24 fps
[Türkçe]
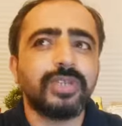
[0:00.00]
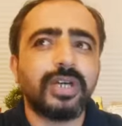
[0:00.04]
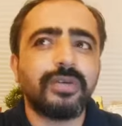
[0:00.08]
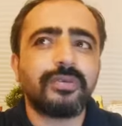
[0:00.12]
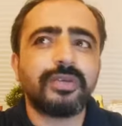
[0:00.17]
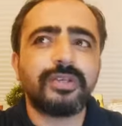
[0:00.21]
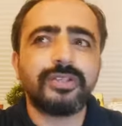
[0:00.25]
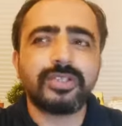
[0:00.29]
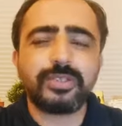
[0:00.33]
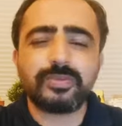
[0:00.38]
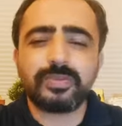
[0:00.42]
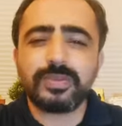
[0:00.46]

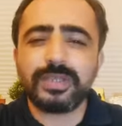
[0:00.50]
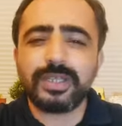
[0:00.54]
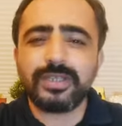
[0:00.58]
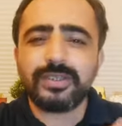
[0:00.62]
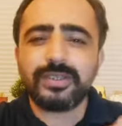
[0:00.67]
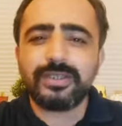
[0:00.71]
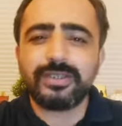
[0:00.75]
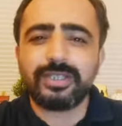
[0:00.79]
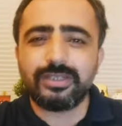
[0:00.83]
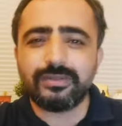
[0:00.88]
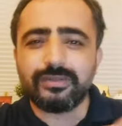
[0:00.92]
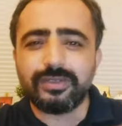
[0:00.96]
Bu
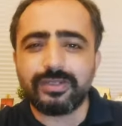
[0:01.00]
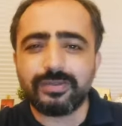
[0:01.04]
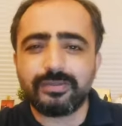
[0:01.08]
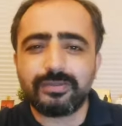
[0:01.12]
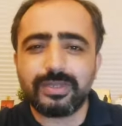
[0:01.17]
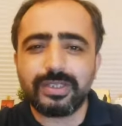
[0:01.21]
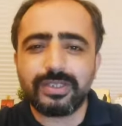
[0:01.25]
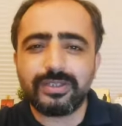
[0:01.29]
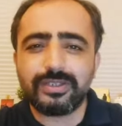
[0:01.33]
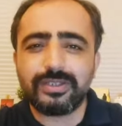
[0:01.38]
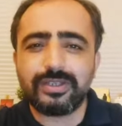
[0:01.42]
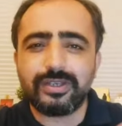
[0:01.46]
davranış bende de
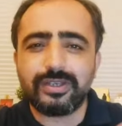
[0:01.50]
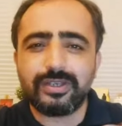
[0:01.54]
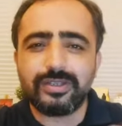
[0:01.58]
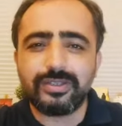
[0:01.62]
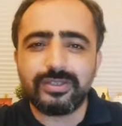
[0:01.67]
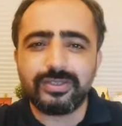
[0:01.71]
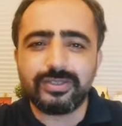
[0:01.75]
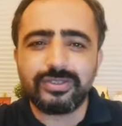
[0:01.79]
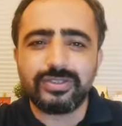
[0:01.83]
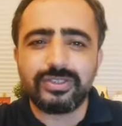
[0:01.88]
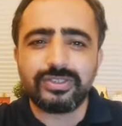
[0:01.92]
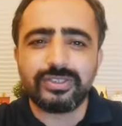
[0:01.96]
var. Ben
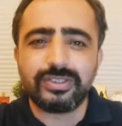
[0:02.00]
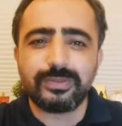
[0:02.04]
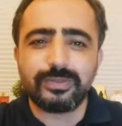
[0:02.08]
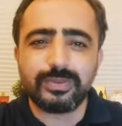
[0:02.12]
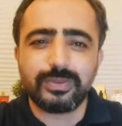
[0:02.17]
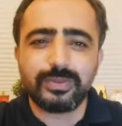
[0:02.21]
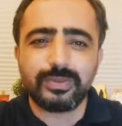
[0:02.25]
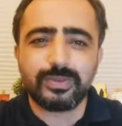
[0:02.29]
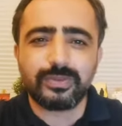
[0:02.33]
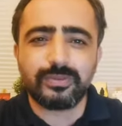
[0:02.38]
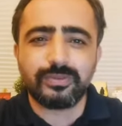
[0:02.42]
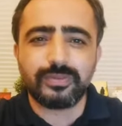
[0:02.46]
de aynı
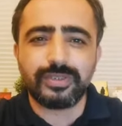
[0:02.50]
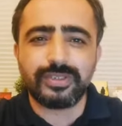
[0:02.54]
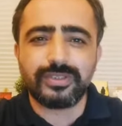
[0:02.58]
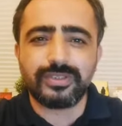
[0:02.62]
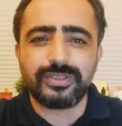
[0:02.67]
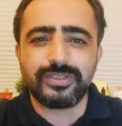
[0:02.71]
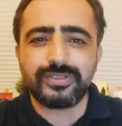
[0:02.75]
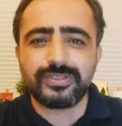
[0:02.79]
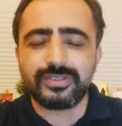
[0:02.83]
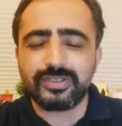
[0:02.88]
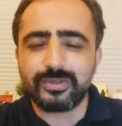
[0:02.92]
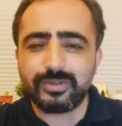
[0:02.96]
şeyi
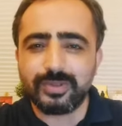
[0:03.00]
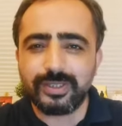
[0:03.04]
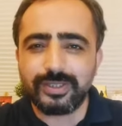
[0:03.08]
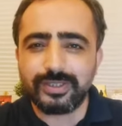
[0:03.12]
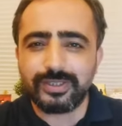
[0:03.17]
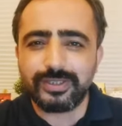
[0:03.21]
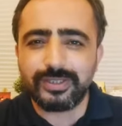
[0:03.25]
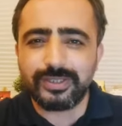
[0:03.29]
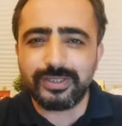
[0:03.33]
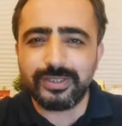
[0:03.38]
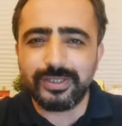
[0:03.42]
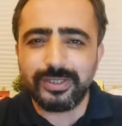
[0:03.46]
yapıyorum
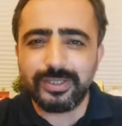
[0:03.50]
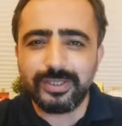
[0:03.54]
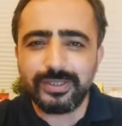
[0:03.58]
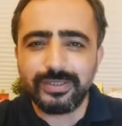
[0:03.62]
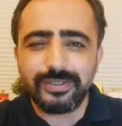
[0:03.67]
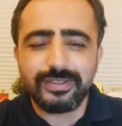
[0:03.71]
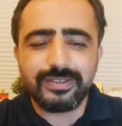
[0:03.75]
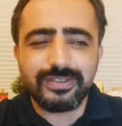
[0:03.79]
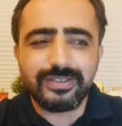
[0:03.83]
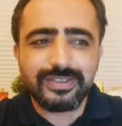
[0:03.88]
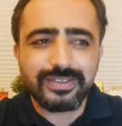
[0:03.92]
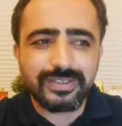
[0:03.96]
diyeceksiniz belki de.
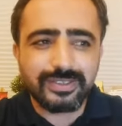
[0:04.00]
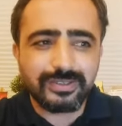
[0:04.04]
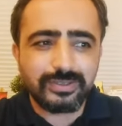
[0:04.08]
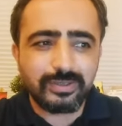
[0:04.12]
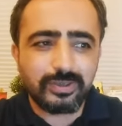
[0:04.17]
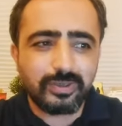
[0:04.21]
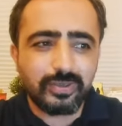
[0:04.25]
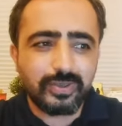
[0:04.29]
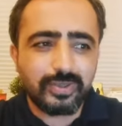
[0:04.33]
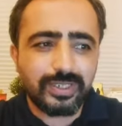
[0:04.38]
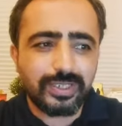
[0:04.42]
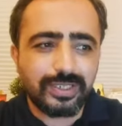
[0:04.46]

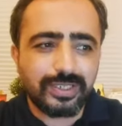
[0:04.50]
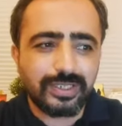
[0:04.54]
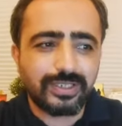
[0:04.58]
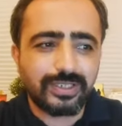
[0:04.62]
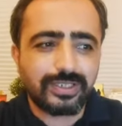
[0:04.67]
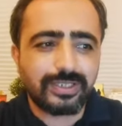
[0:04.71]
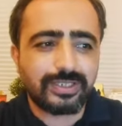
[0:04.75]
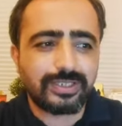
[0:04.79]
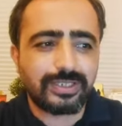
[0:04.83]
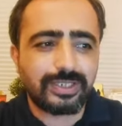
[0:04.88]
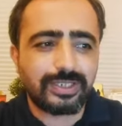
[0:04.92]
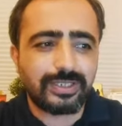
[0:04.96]
İnsanı
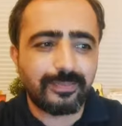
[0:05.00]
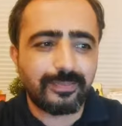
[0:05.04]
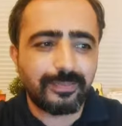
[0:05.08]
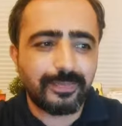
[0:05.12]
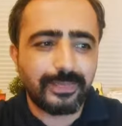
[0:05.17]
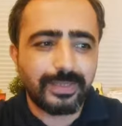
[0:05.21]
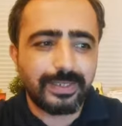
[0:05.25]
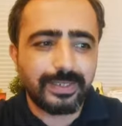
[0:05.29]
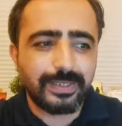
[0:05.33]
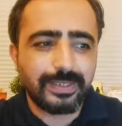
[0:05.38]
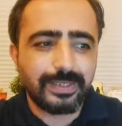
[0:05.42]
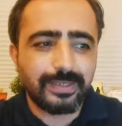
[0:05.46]

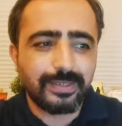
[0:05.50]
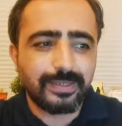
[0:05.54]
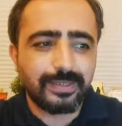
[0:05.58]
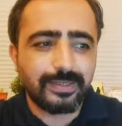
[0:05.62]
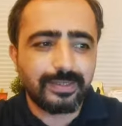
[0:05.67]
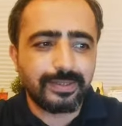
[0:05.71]
güzelleştiren,